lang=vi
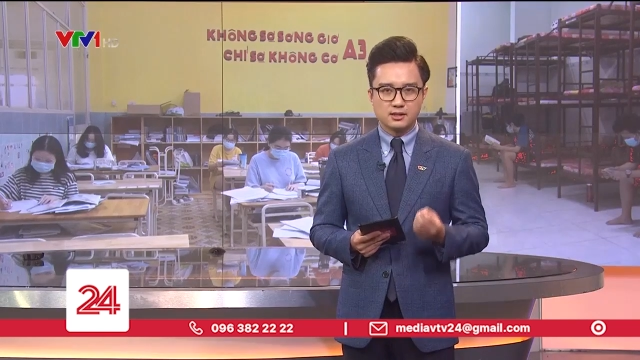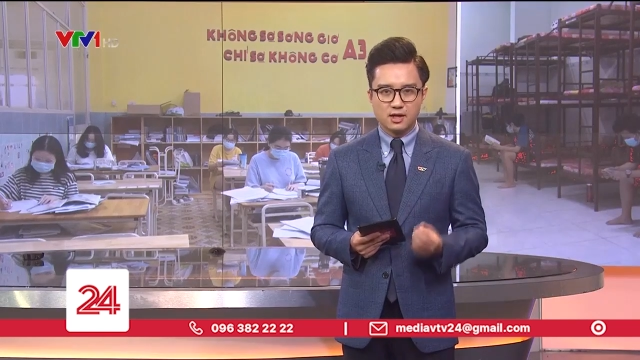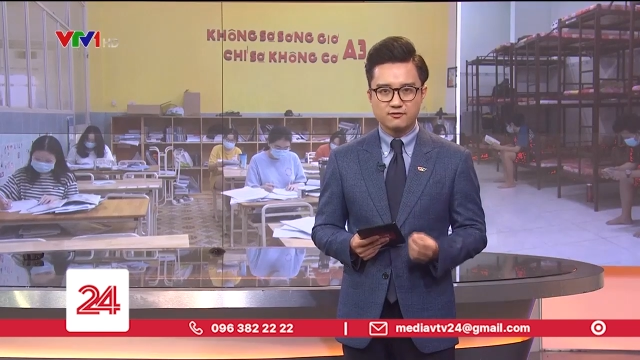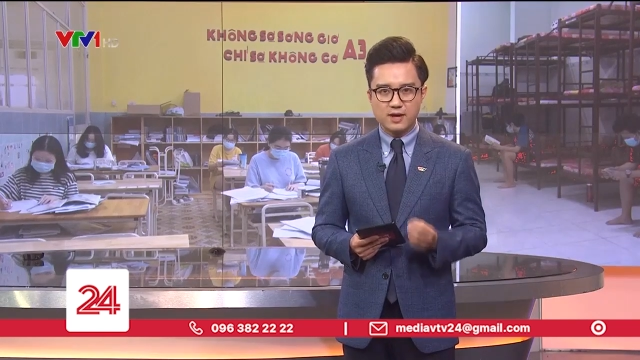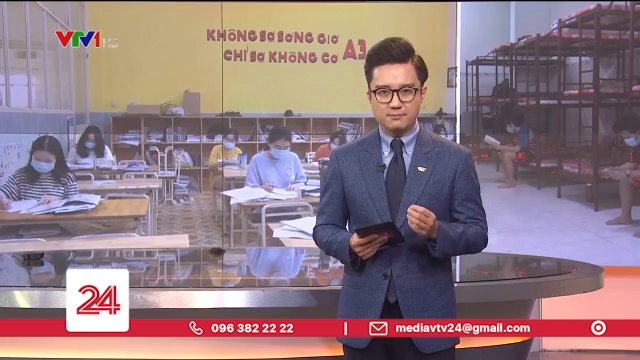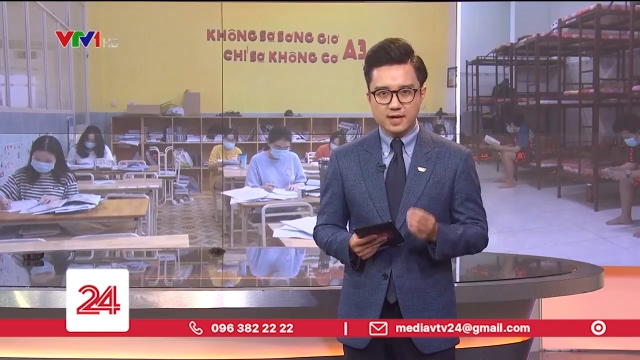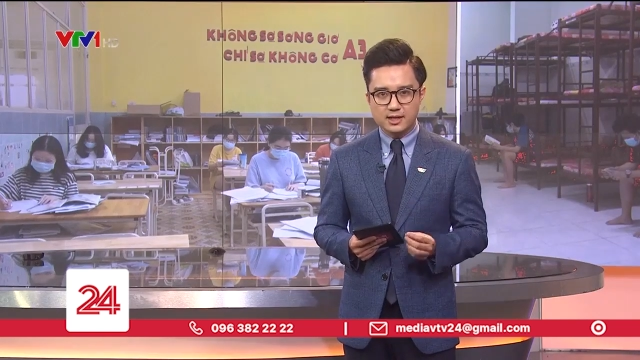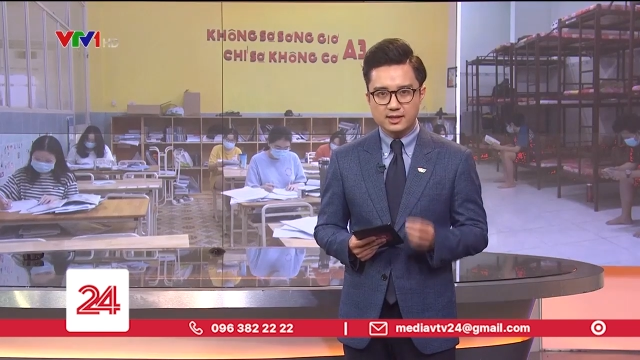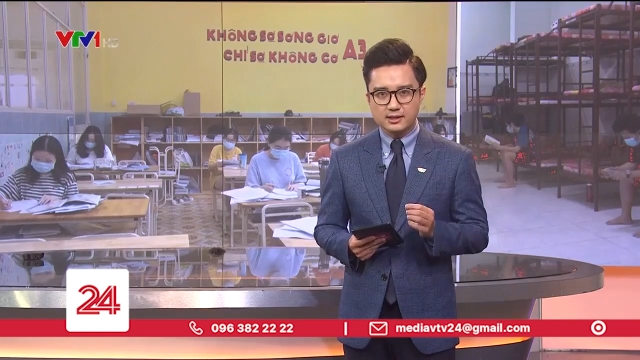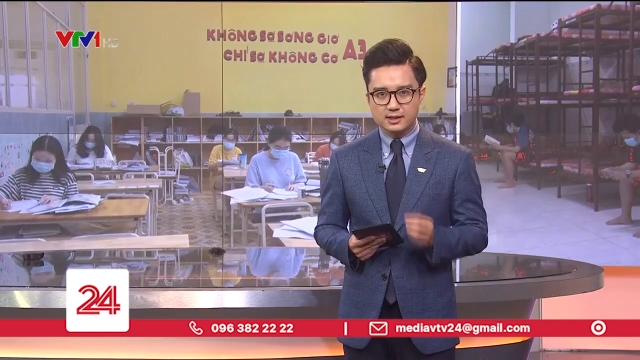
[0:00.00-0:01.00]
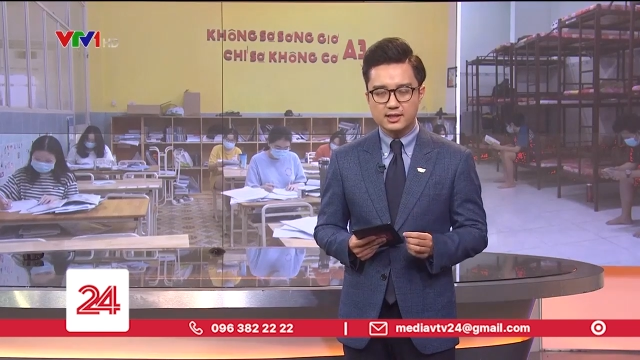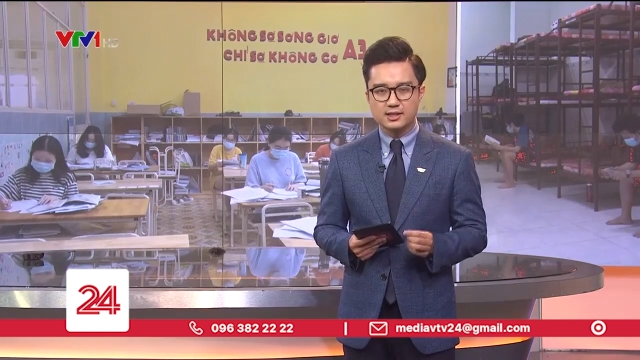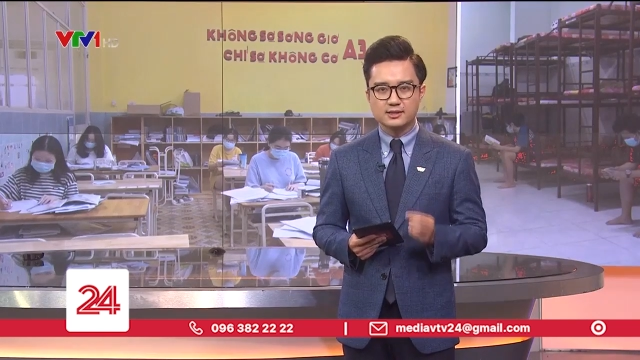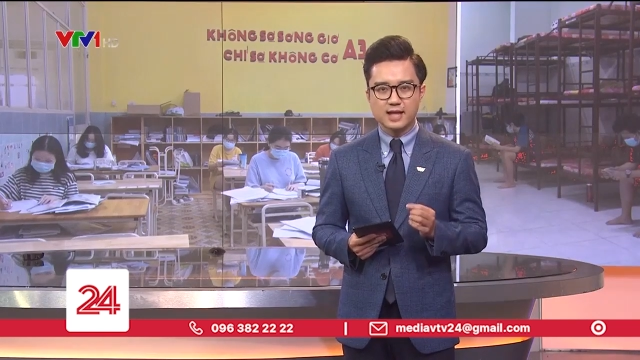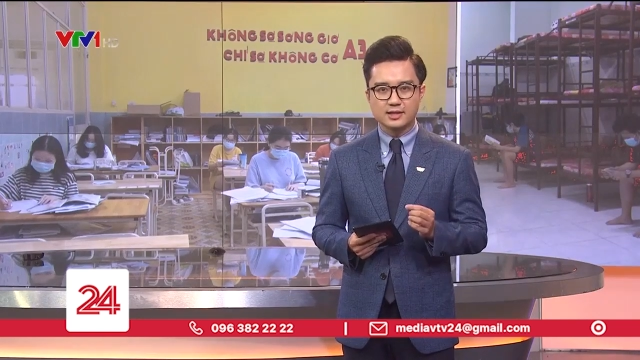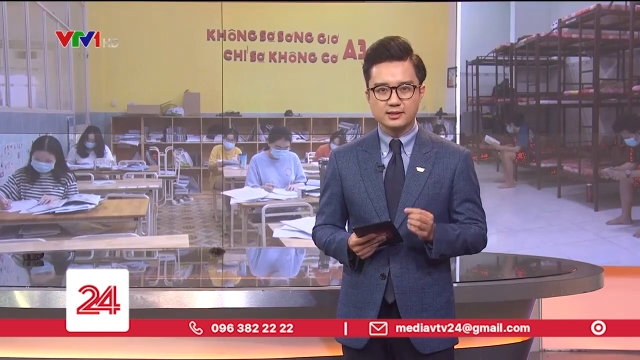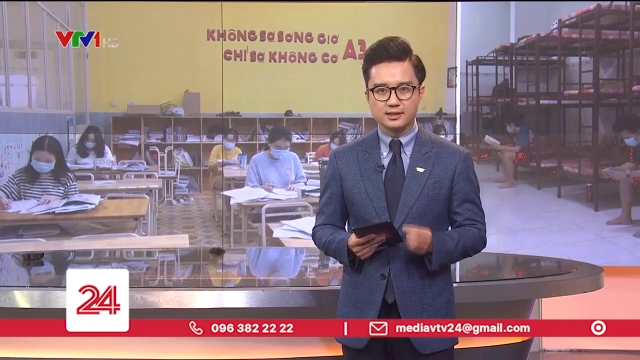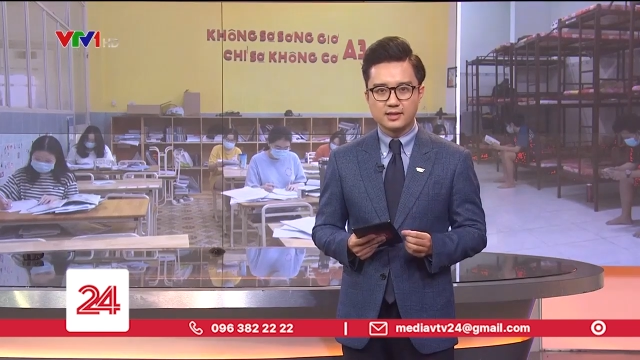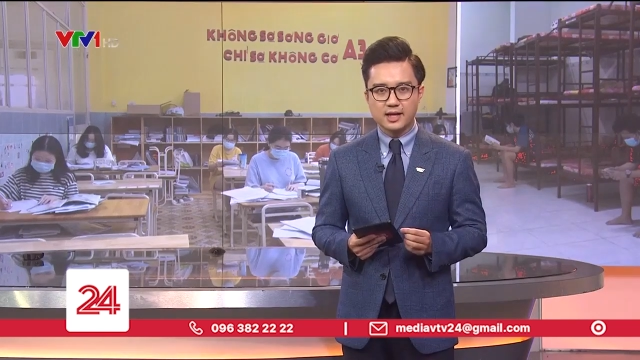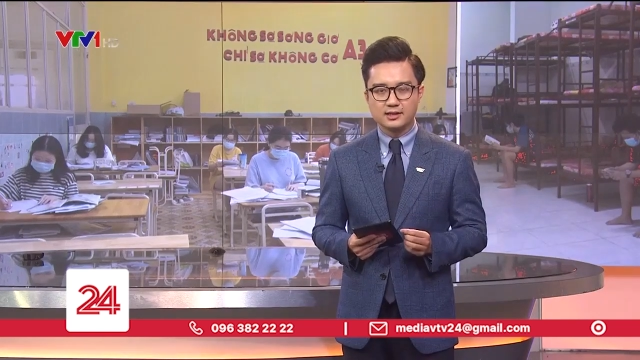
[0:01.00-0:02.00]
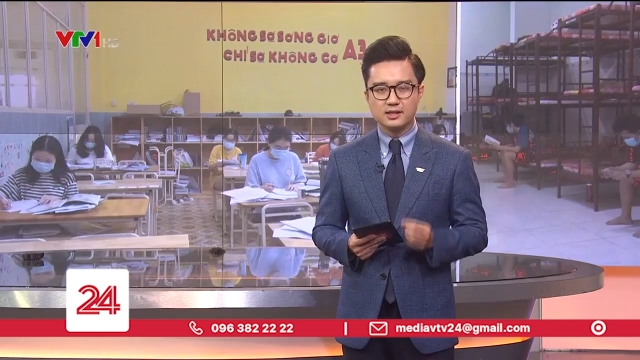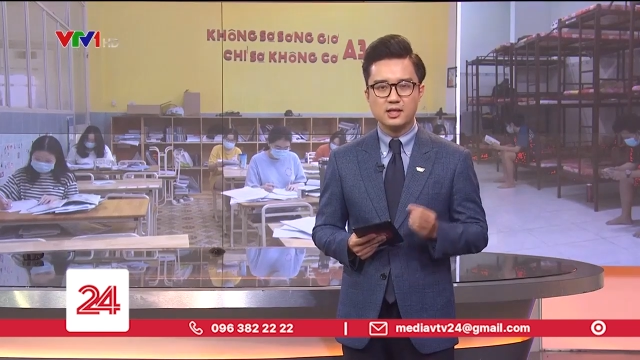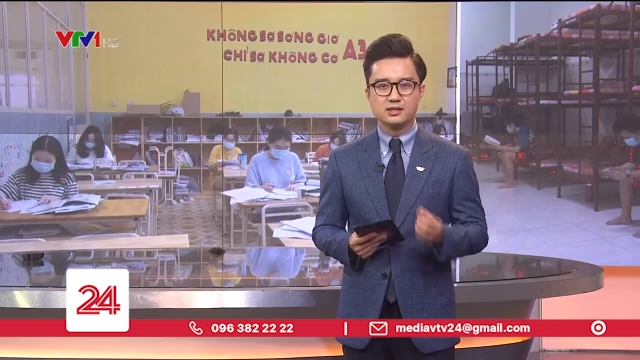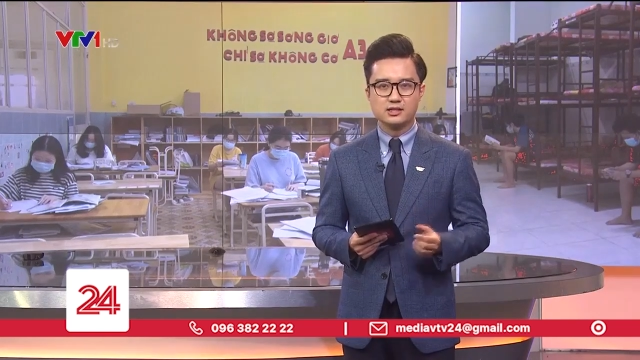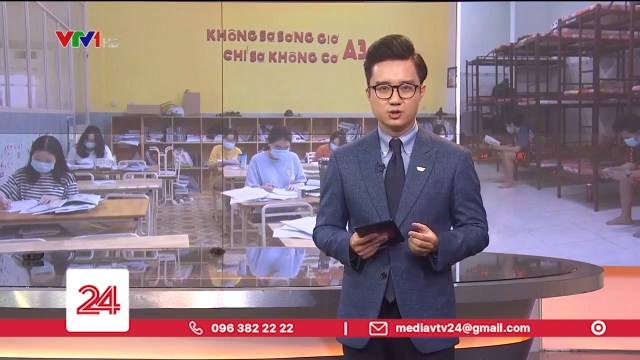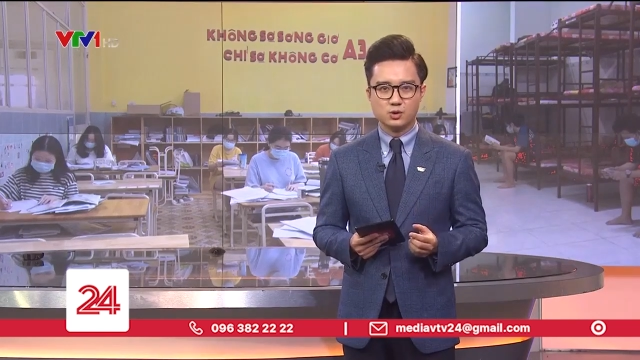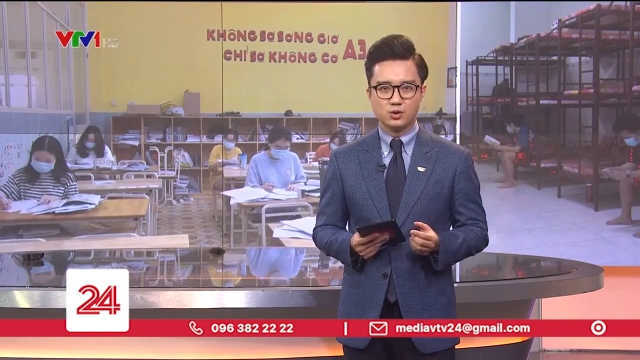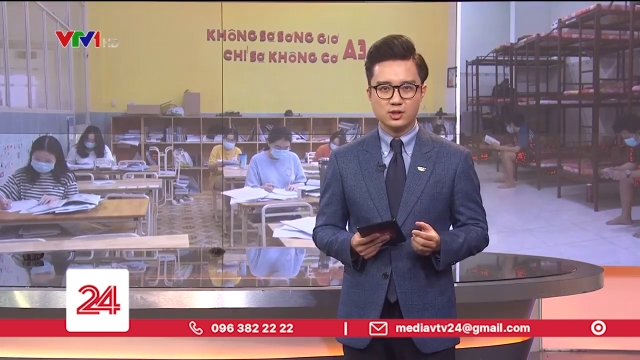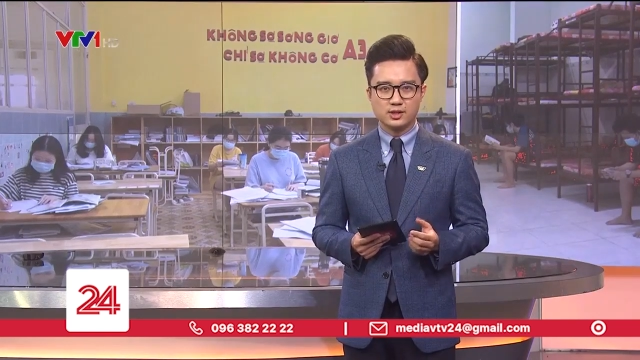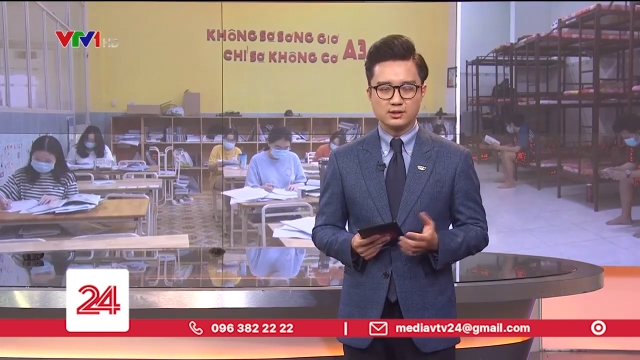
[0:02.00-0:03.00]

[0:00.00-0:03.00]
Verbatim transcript: được phép đăng ký thi tại tỉnh thành nơi cư trú,